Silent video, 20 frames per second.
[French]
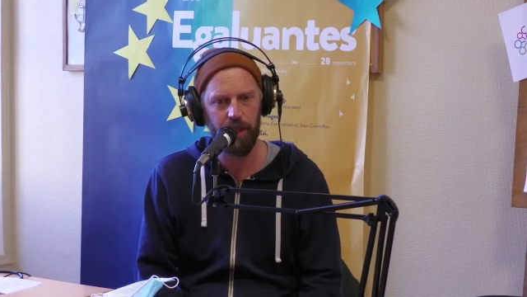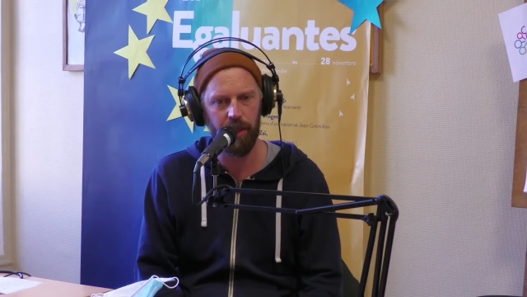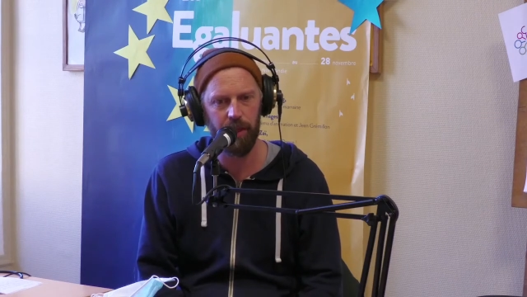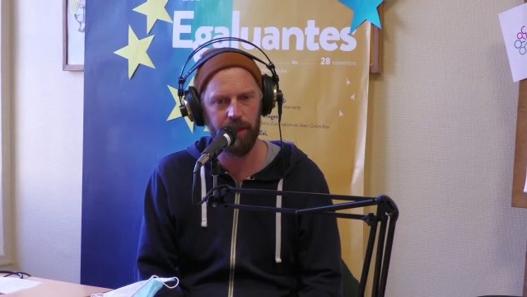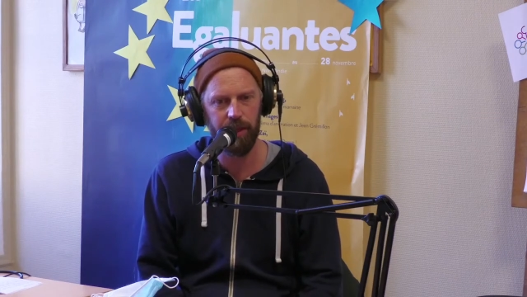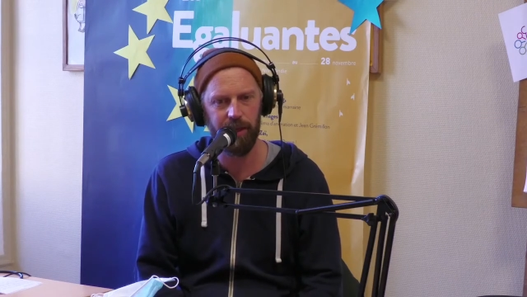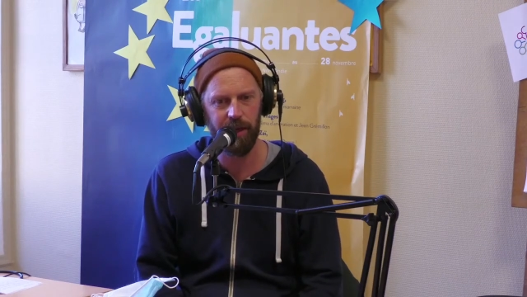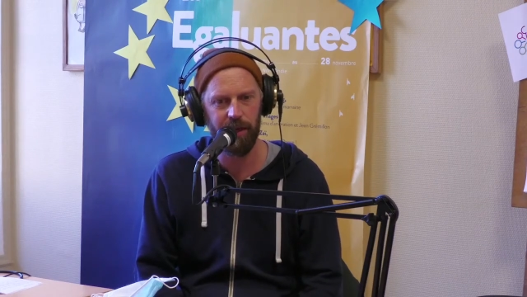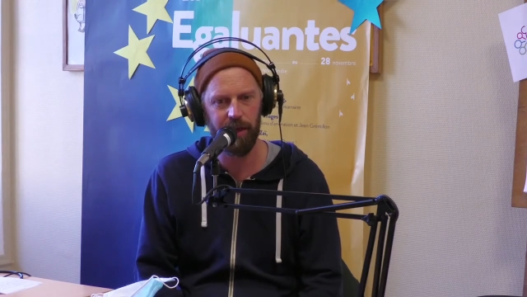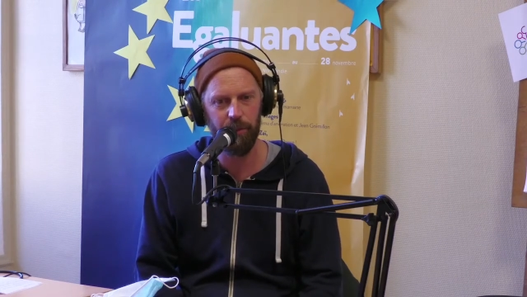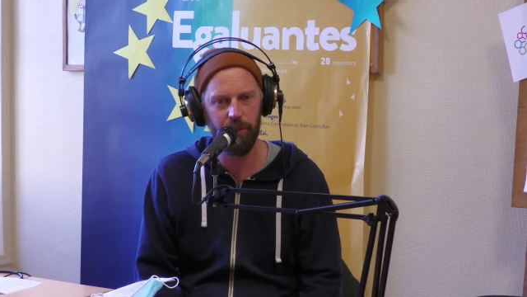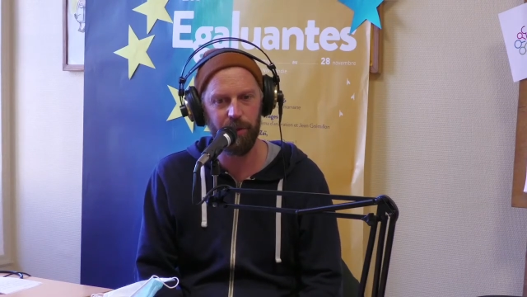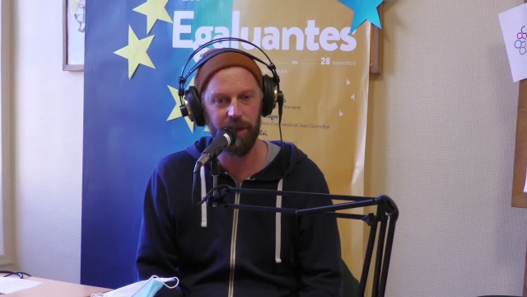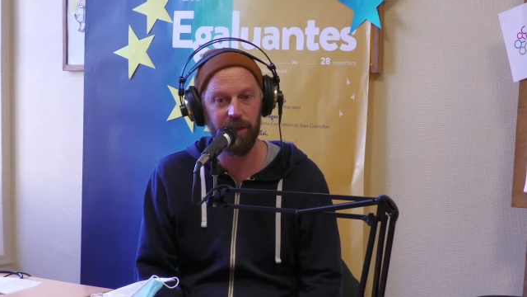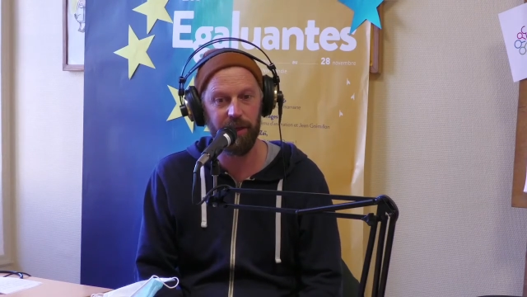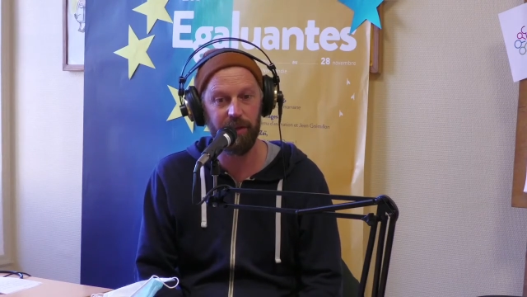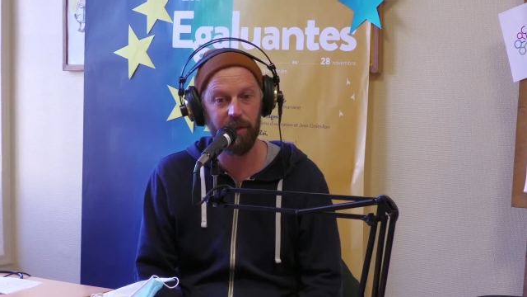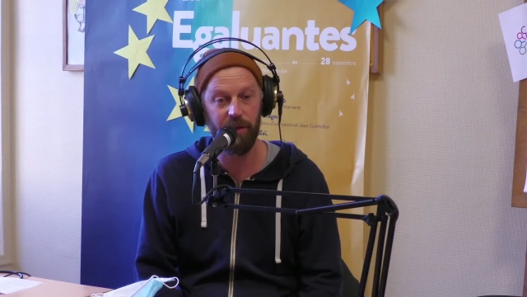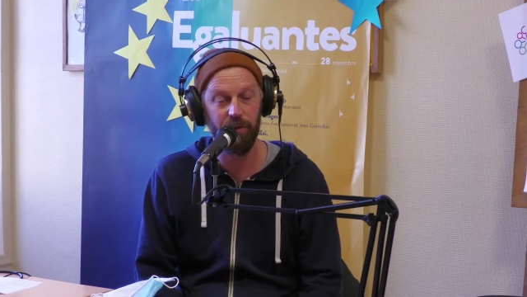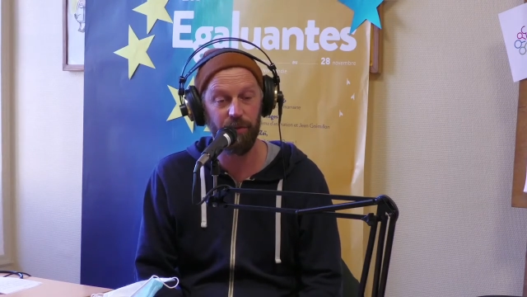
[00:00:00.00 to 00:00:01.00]
est un clip qui
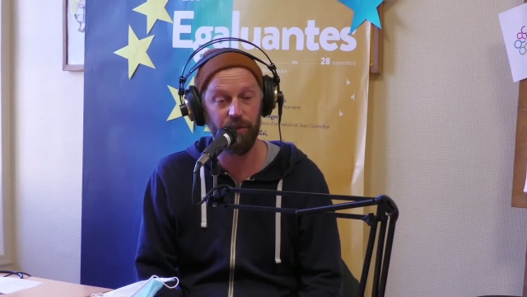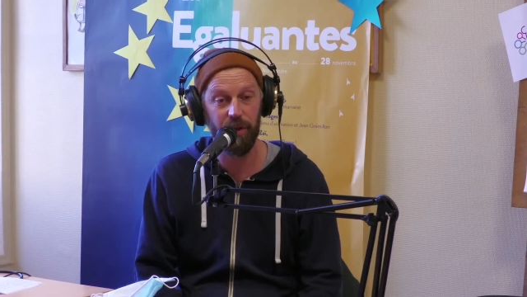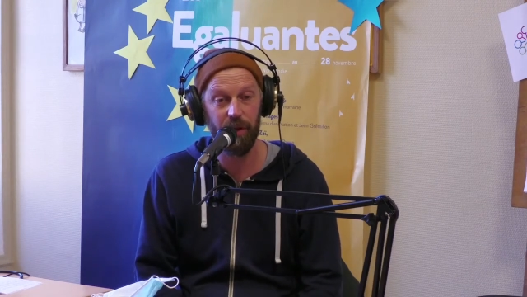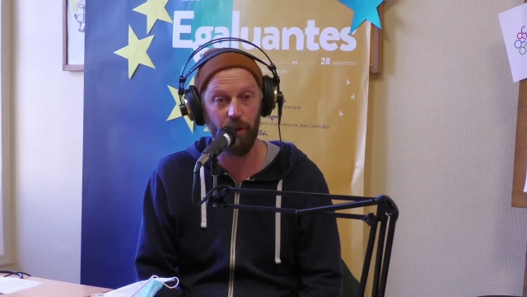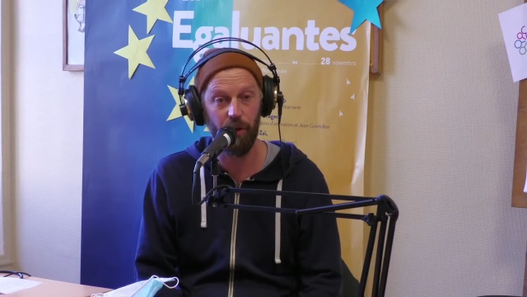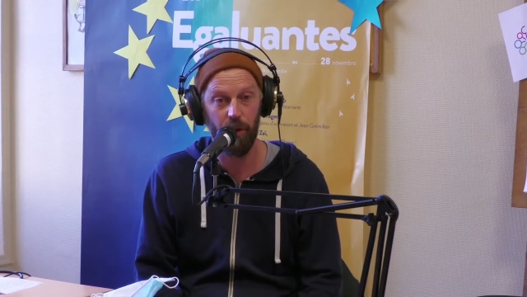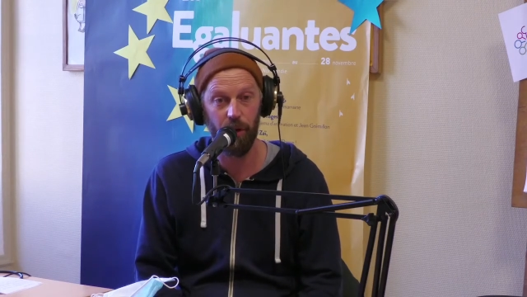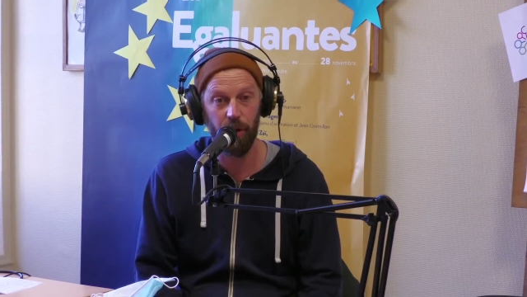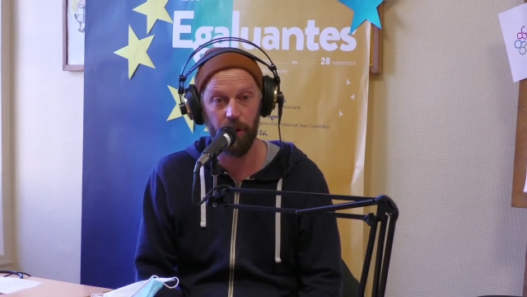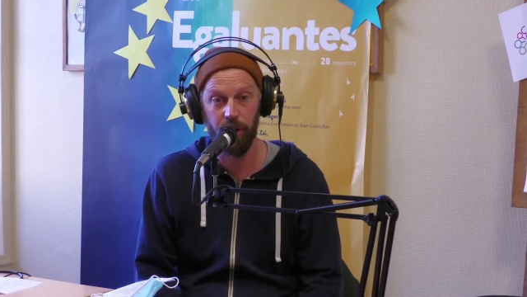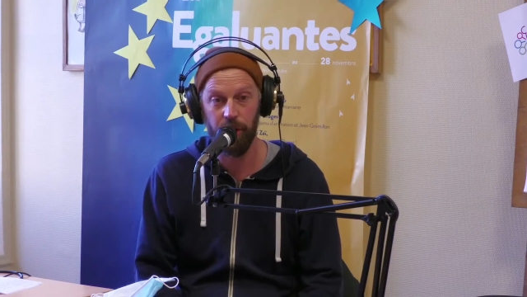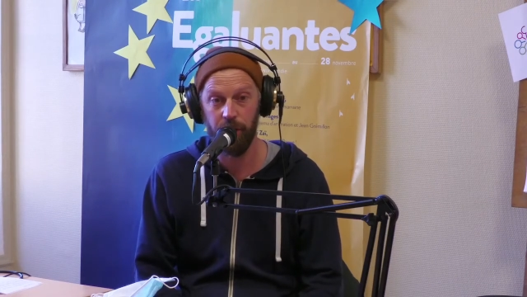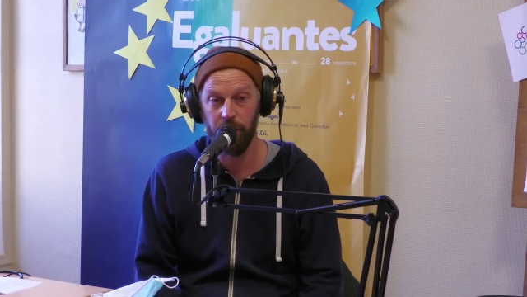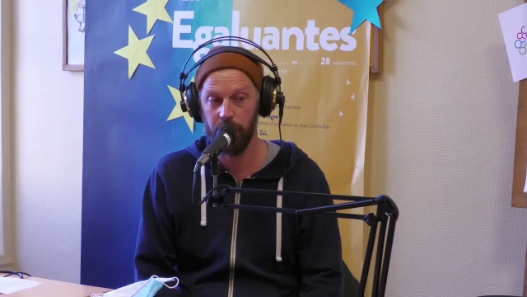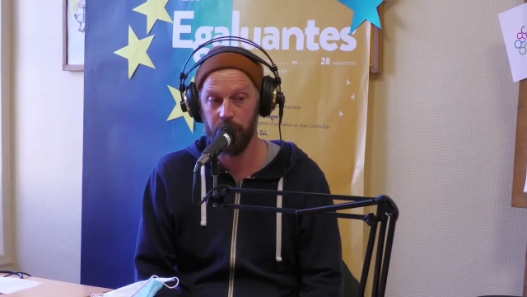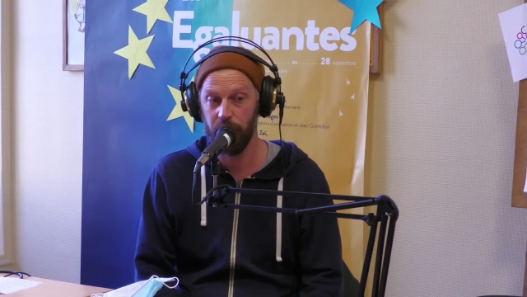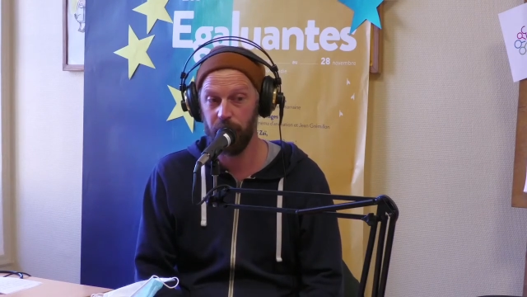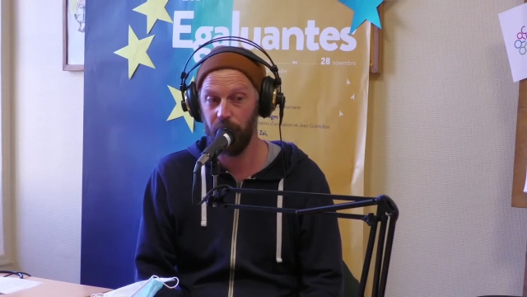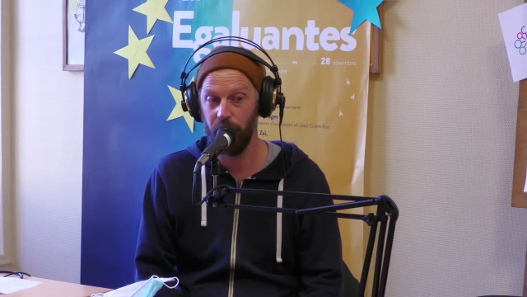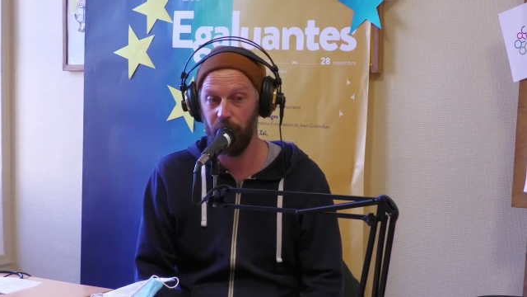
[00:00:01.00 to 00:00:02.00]
a été fait euh,
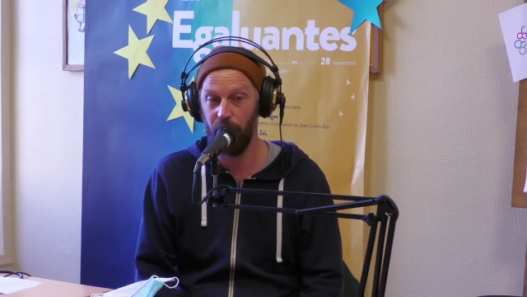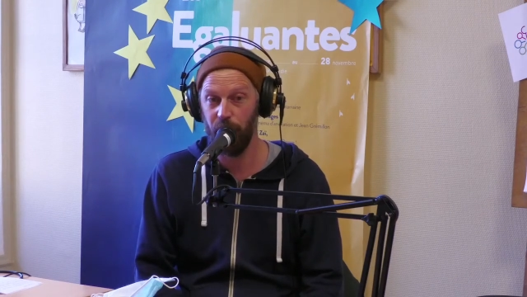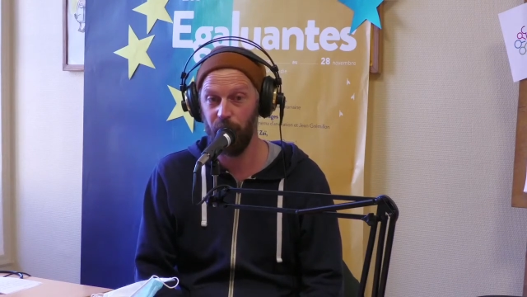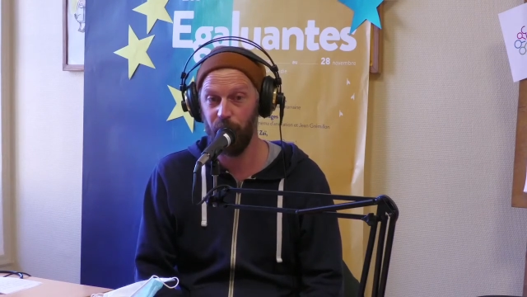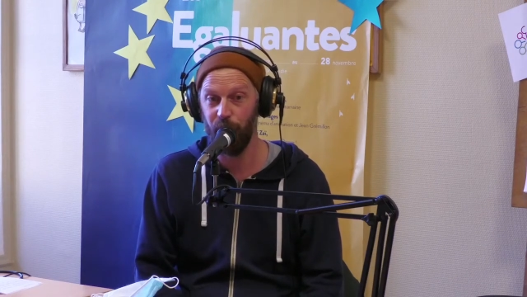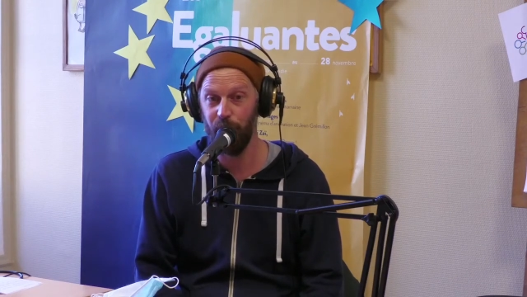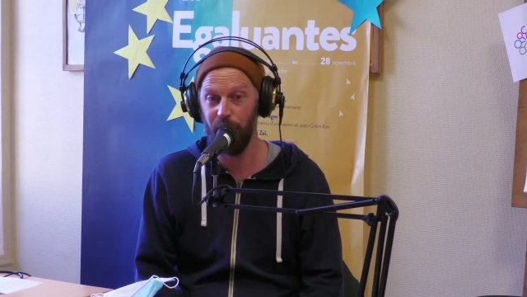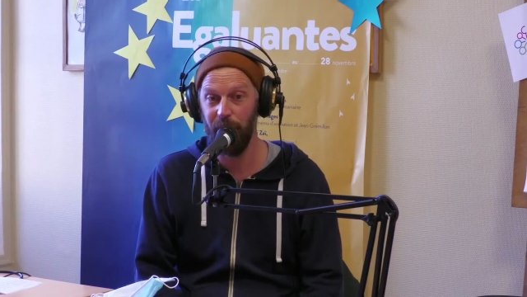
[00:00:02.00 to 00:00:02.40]
dans le